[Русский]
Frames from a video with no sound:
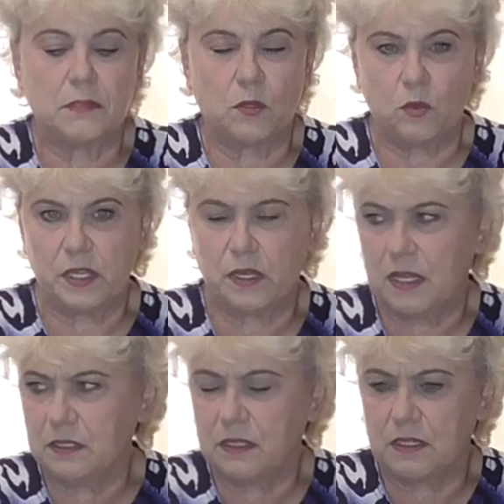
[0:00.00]

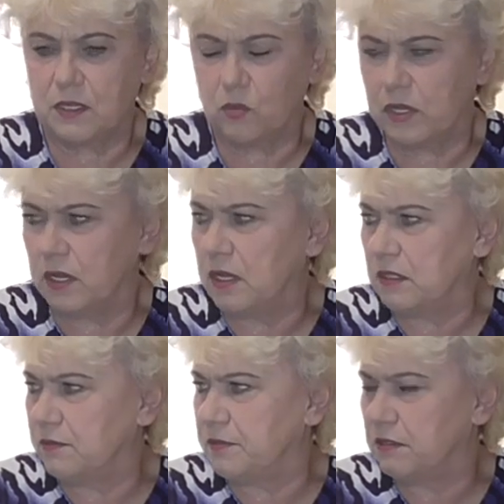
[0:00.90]
Король-гигант или король
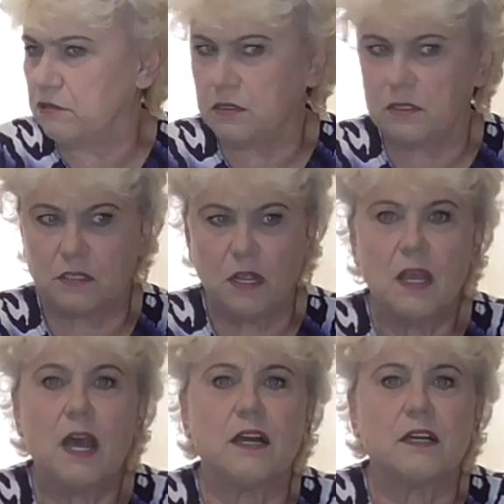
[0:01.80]
гигантов, я что-то...
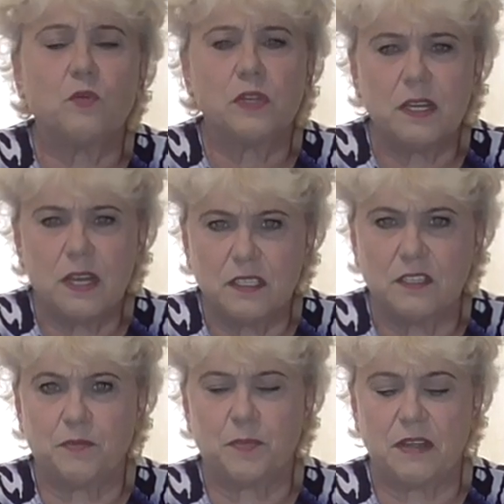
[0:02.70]
А, король
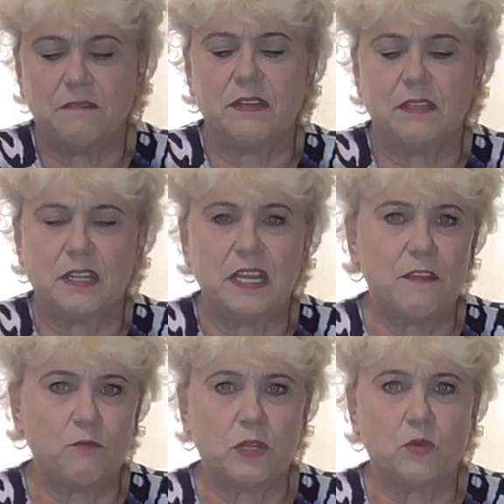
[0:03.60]
гигантов, правильно. А
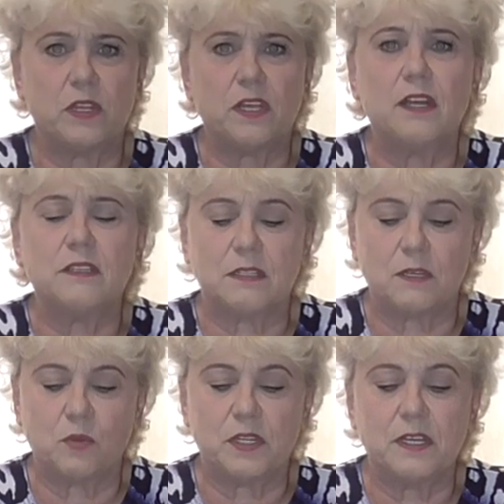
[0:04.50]
я его король-гигант,
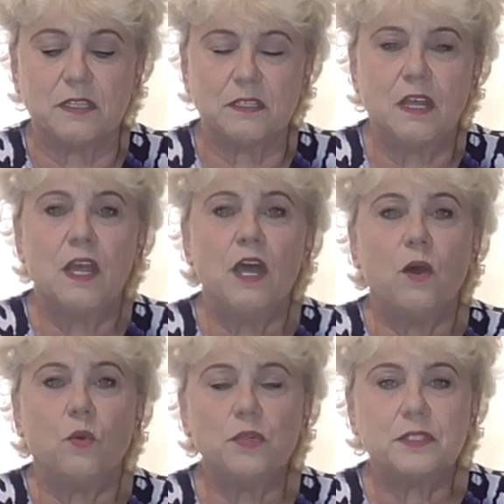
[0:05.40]
король-гигант.
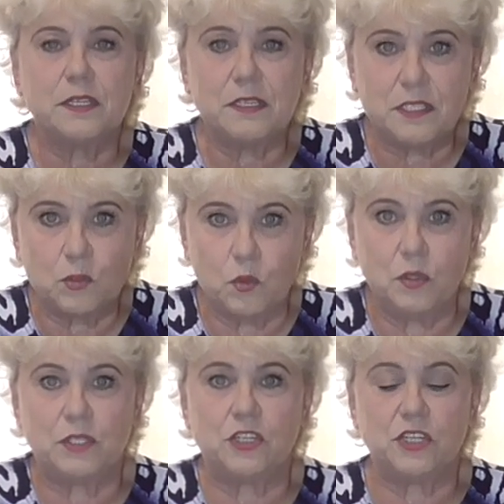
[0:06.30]
Он
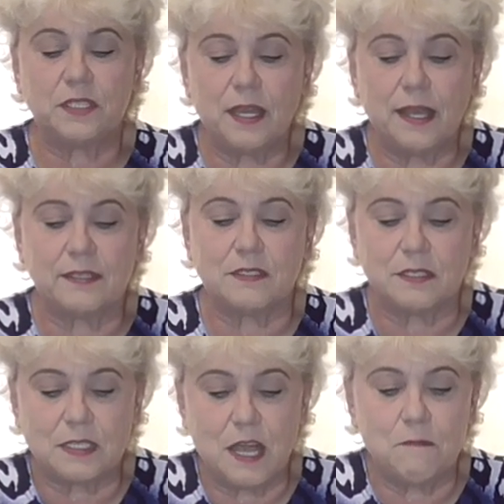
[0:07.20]
традиционно считается
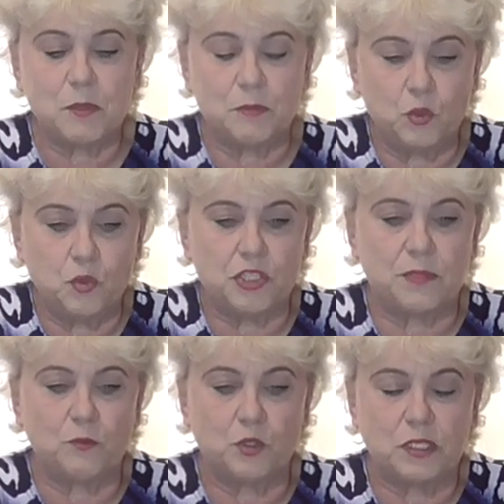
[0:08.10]
самым
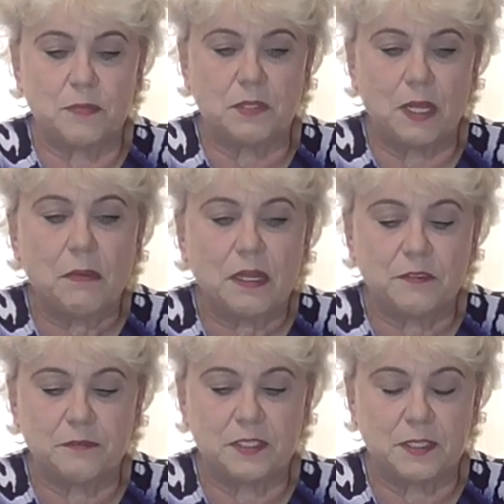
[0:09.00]
лучшим вот этим
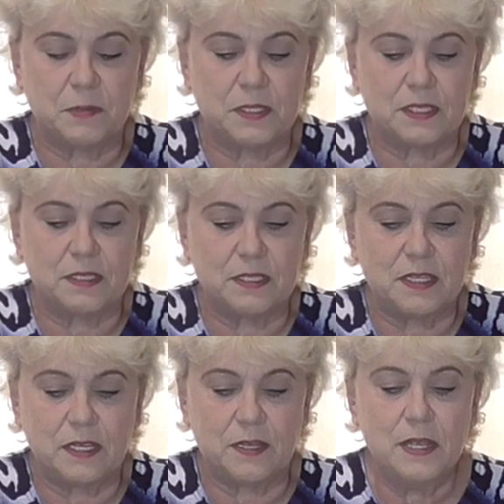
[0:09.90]
томатов из сибирской
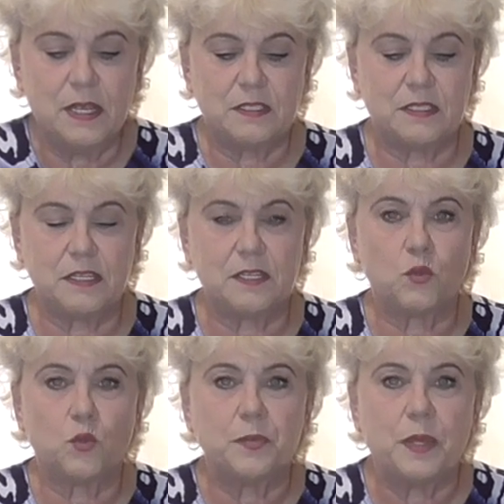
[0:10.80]
серии среди
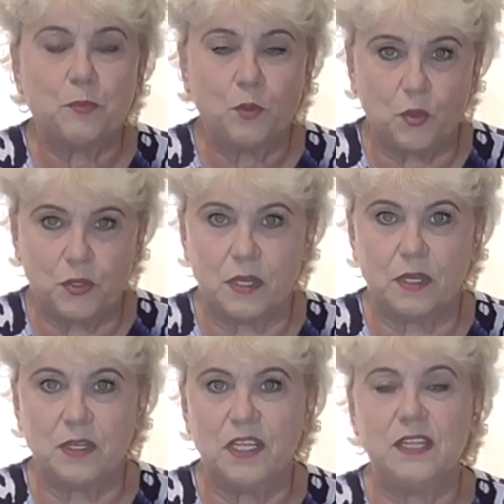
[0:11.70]

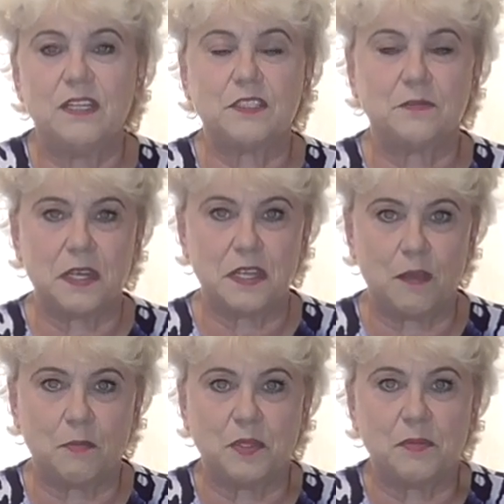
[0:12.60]
крупноплодных. И
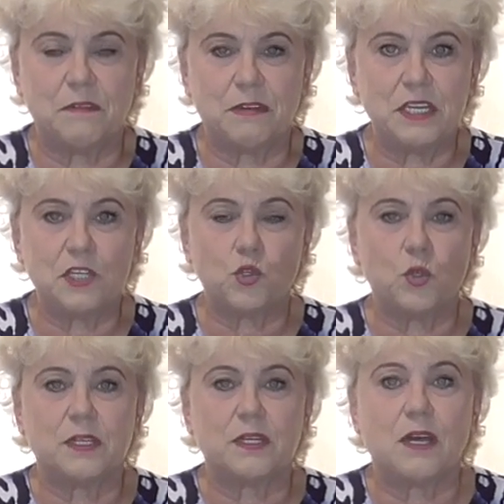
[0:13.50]
название об этом говорит,
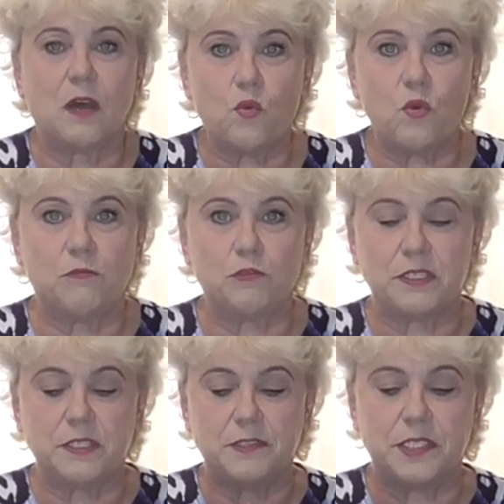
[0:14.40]
что это король вот
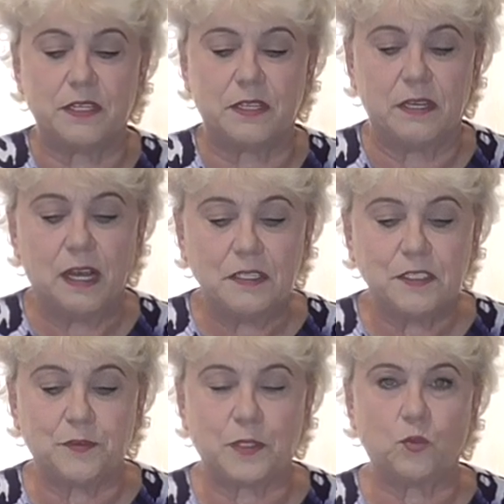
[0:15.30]
этих всех
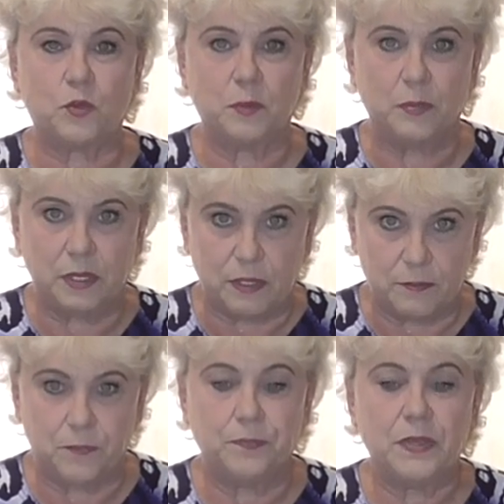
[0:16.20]
гигантов, которые
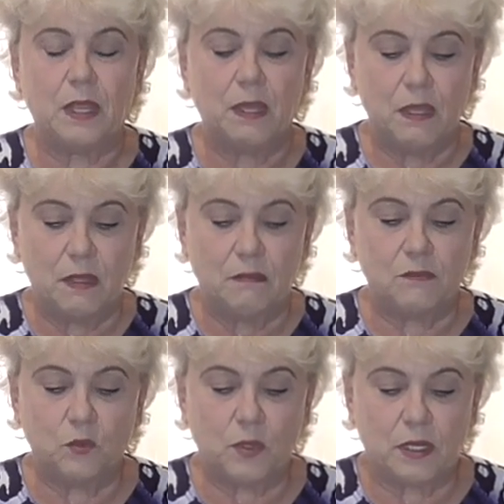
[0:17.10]
были,
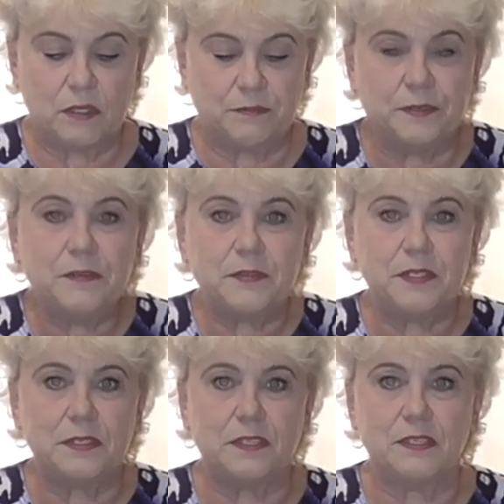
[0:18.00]
ну как,
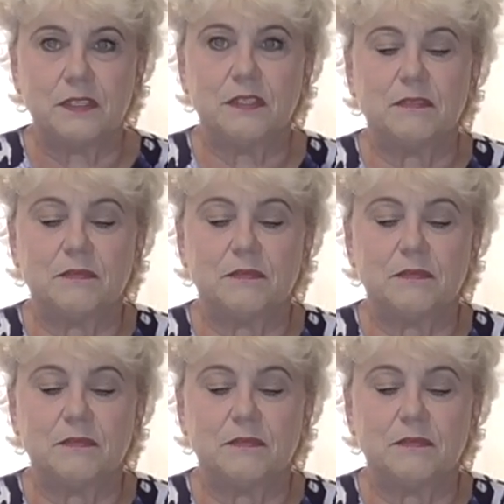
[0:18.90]
выведены,